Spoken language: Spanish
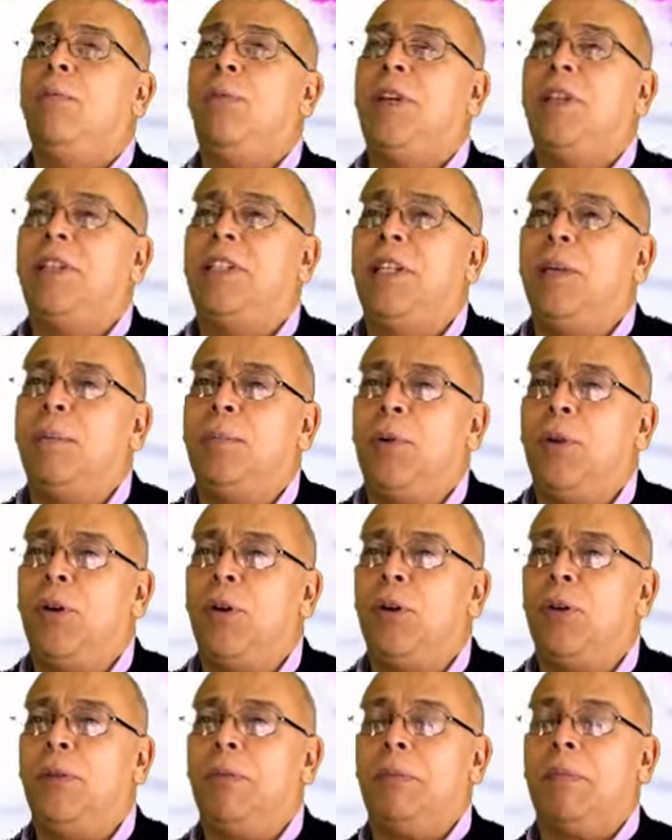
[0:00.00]
un
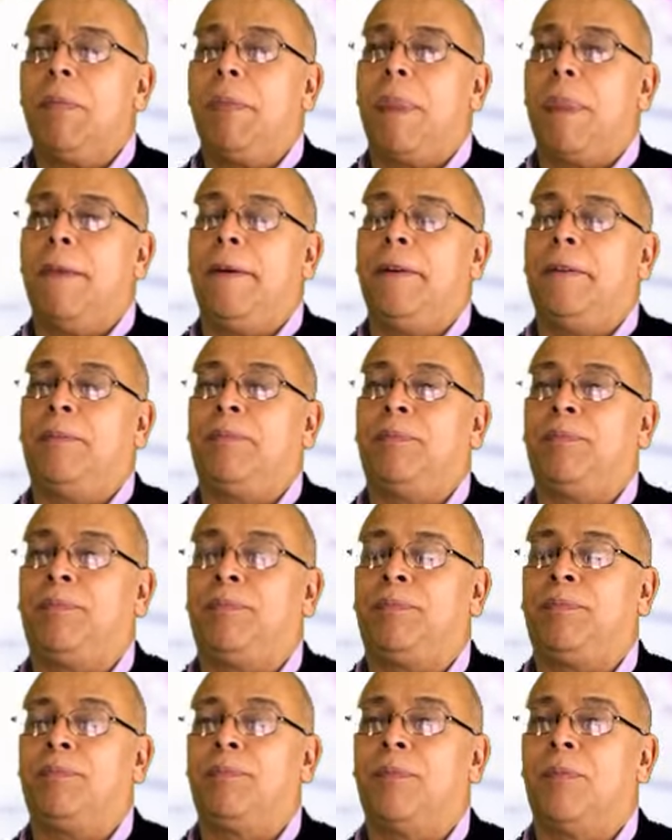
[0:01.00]
principio
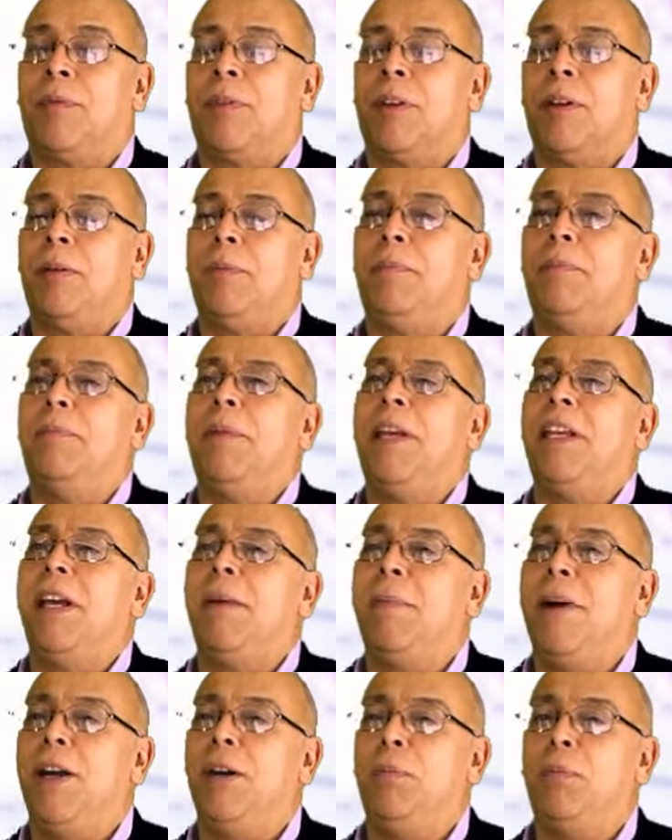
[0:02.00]
me
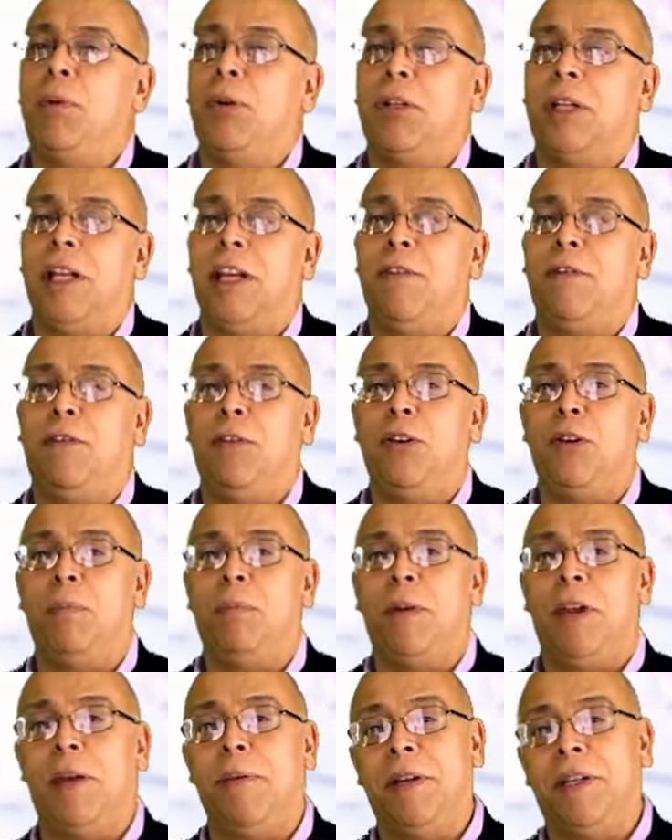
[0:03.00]
llamaron por
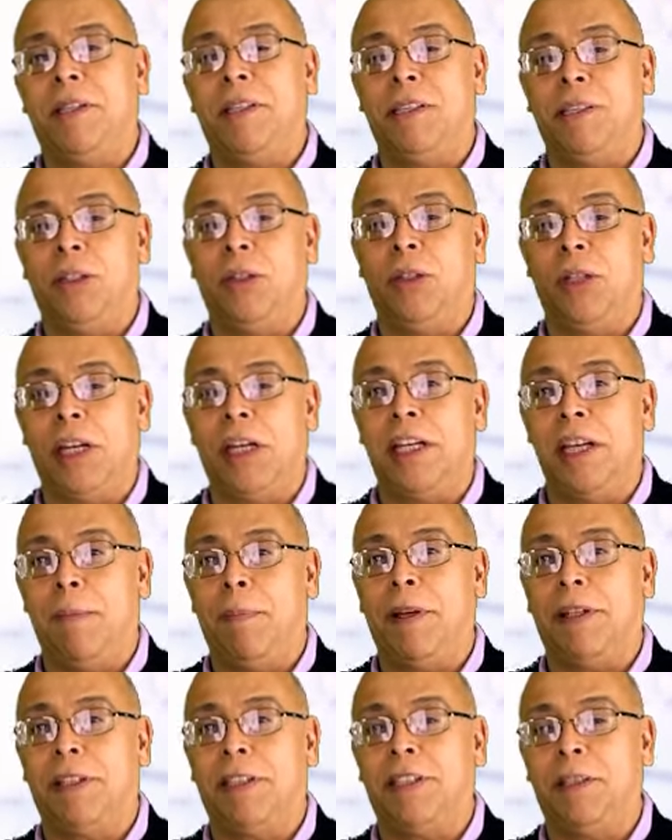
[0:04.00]
teléfono para ver si yo
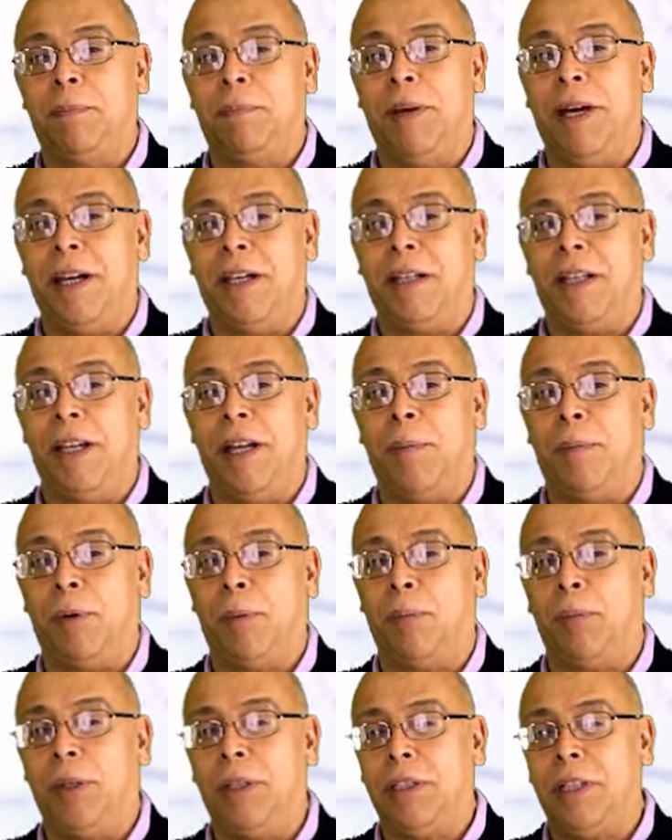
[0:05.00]
quería participar de la
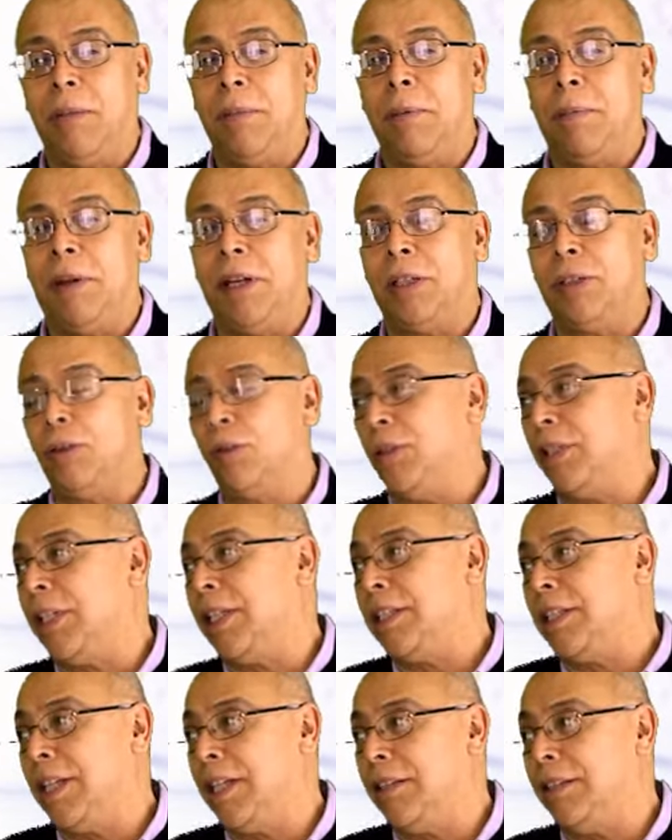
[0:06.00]
propuesta, me pareció
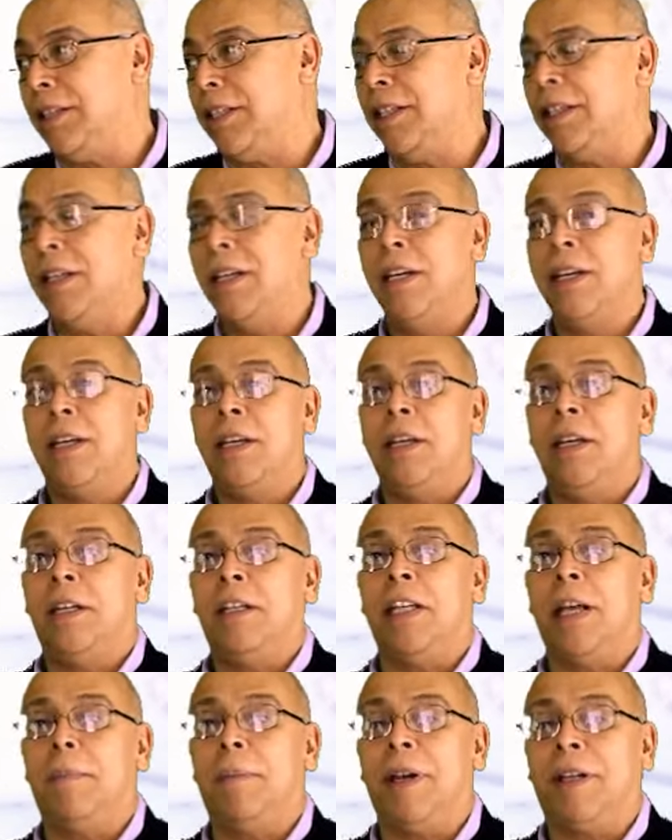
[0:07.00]
interesante
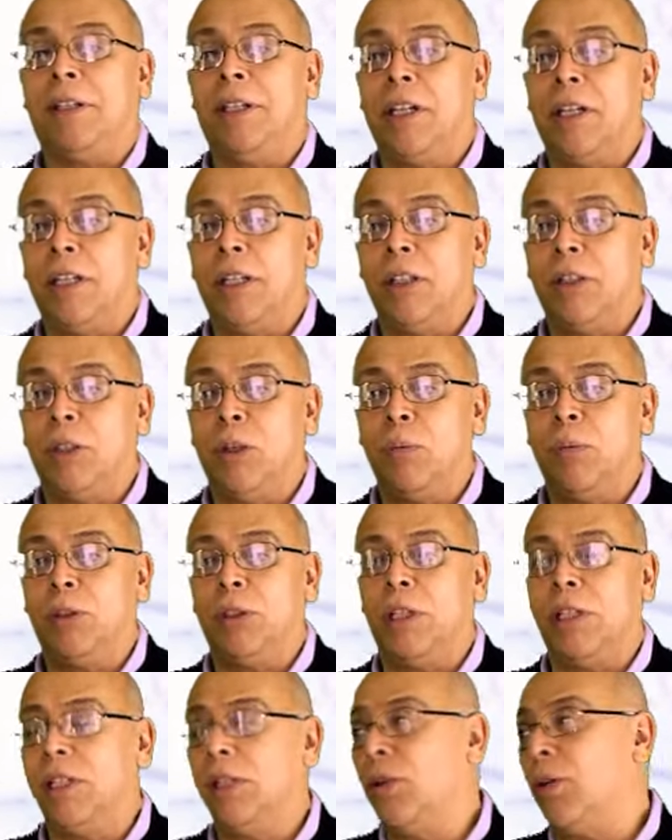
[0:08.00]
y a partir de eso
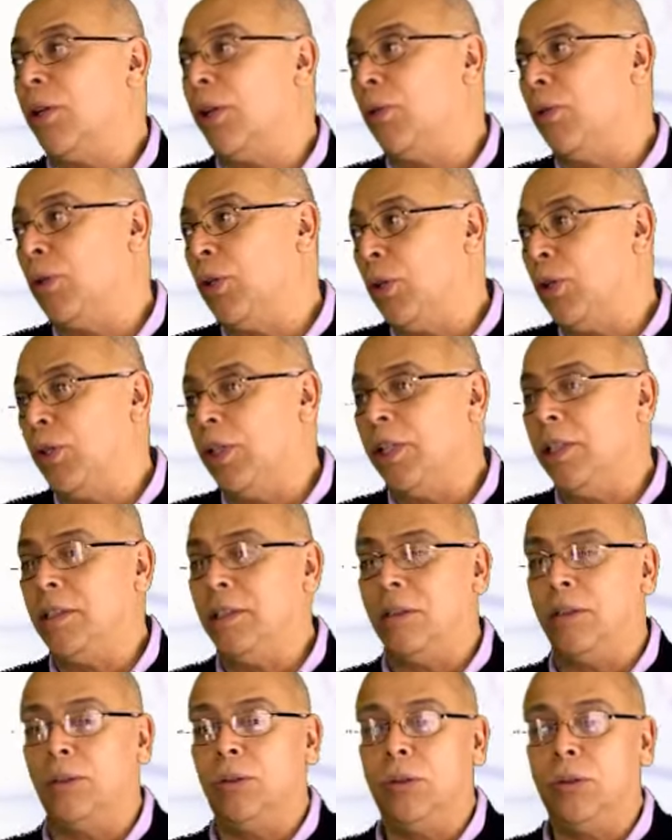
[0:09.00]
hemos tenido
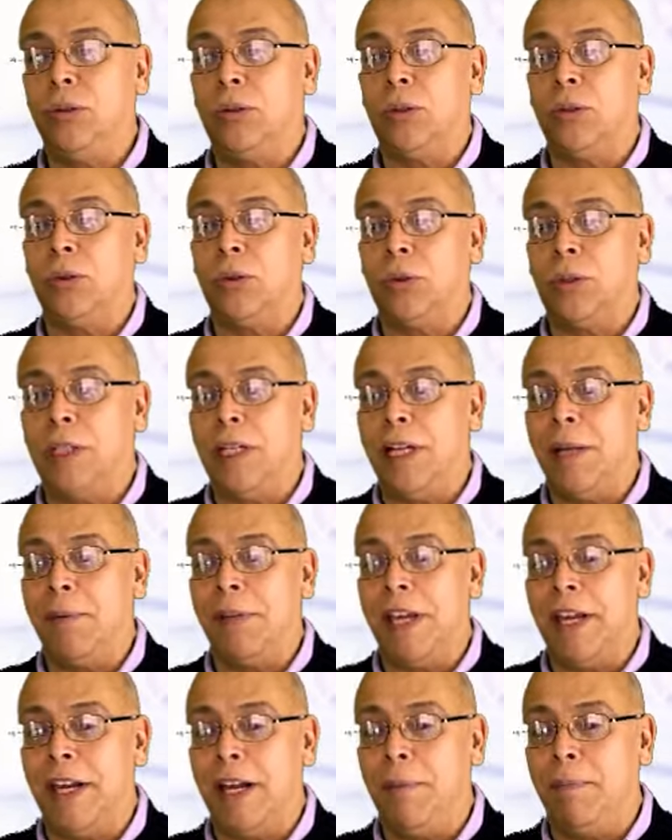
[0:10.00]
reuniones ¿no? con Susana
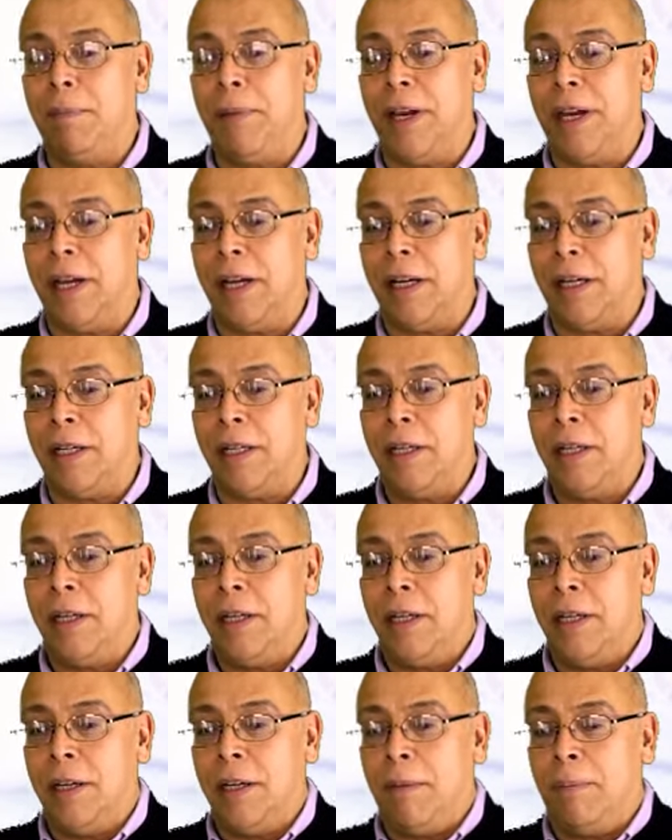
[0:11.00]
Villarán para,
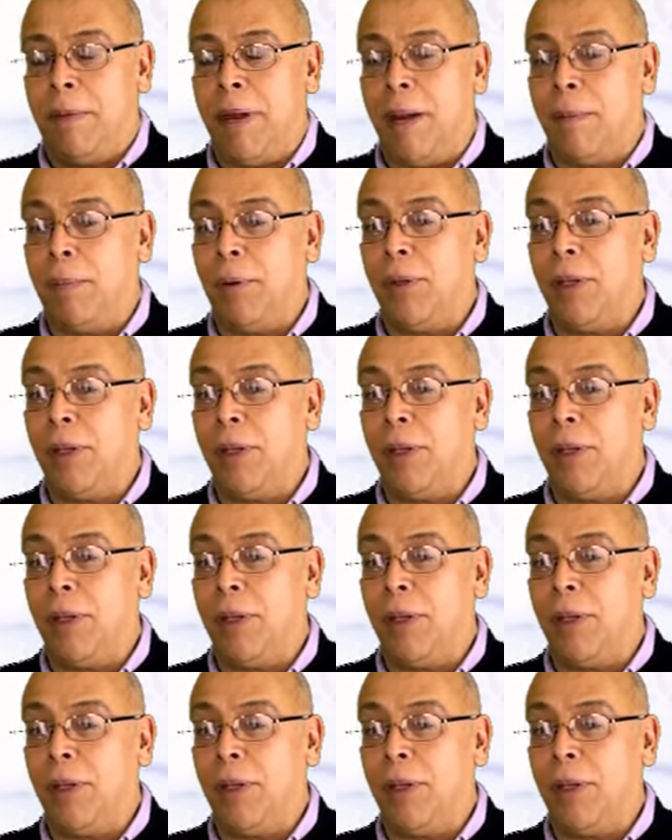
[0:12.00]
para